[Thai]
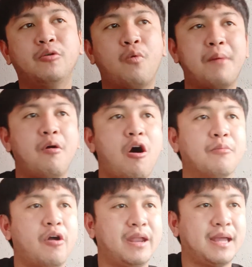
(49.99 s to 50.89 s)
ดูความพร้อม
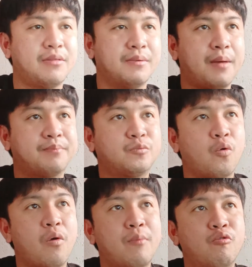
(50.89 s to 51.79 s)
หน่อยนะครับสำหรับตั
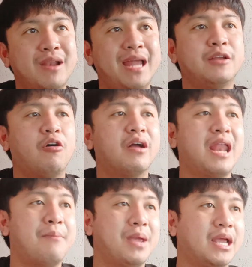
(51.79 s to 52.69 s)
วผู้เล่นของแคลมบิก